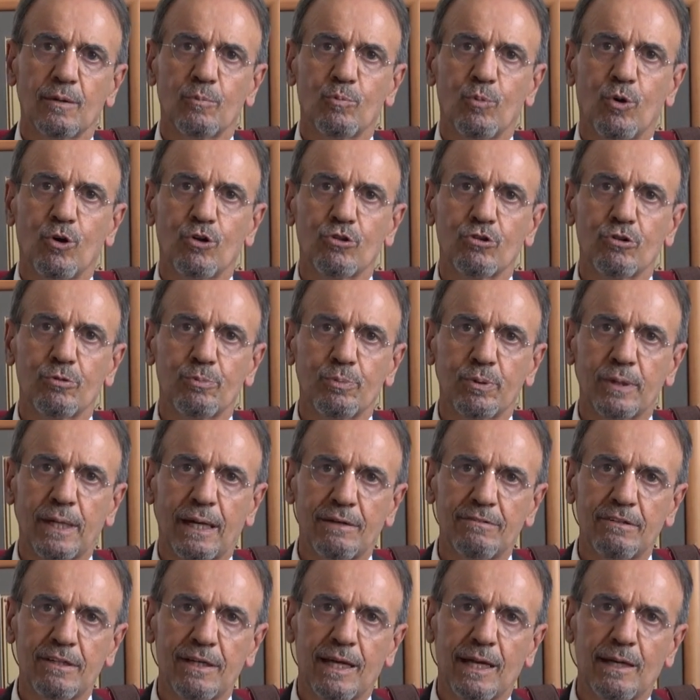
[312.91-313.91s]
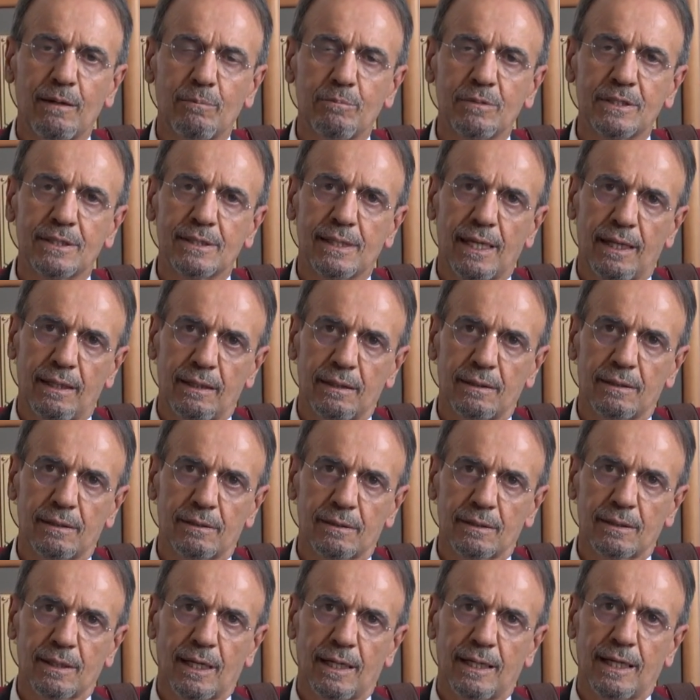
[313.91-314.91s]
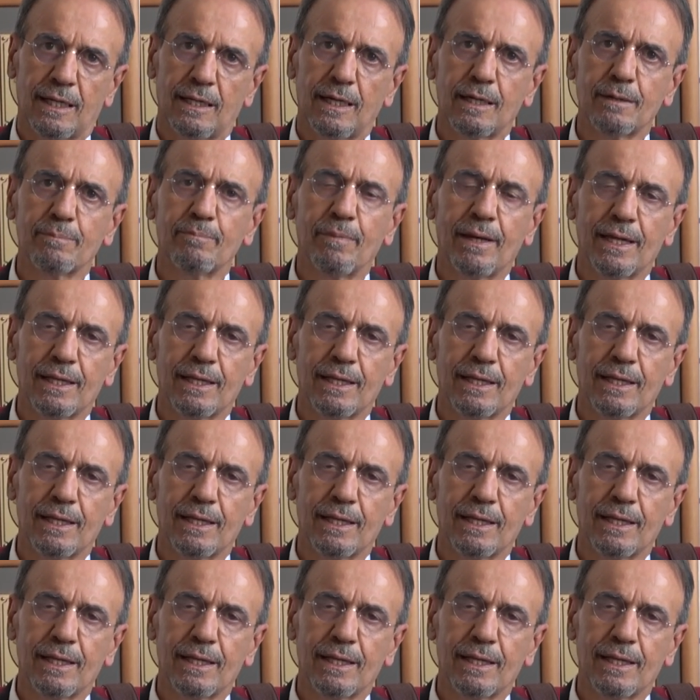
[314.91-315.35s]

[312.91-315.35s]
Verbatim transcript: monlüpiravir elimizde kalarak